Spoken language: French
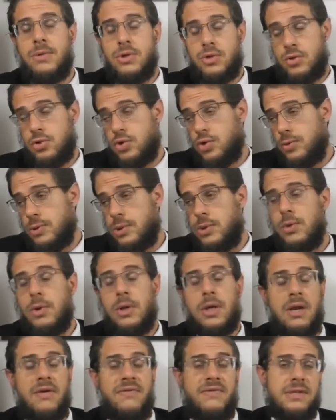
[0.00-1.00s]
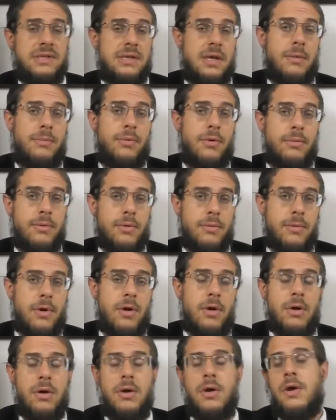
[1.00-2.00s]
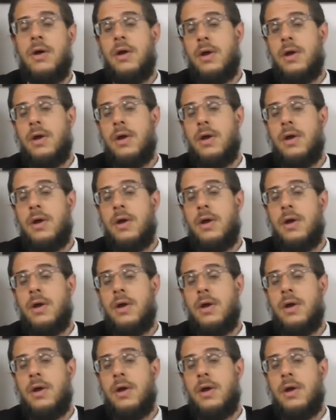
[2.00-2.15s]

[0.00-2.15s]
mais que je suis sûr qu'il a fait ça proprement,